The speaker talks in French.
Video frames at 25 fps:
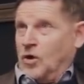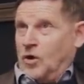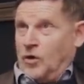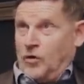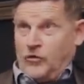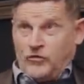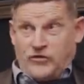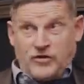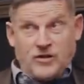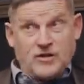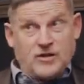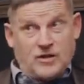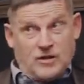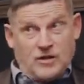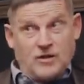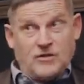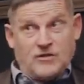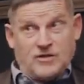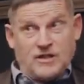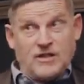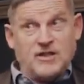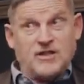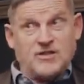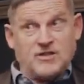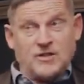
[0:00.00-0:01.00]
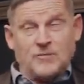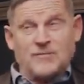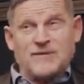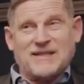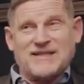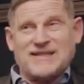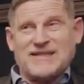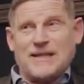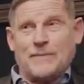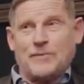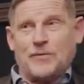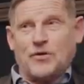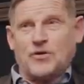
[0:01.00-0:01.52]
Oh, c'était des sommes
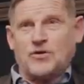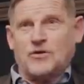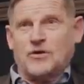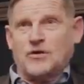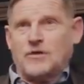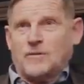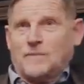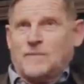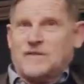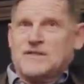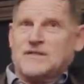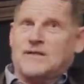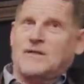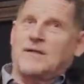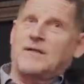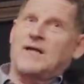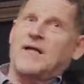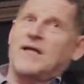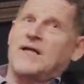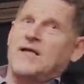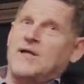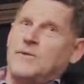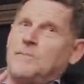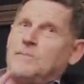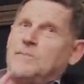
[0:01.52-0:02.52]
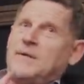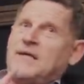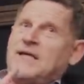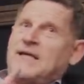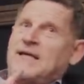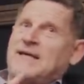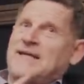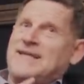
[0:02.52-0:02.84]
très importantes parce que la Libye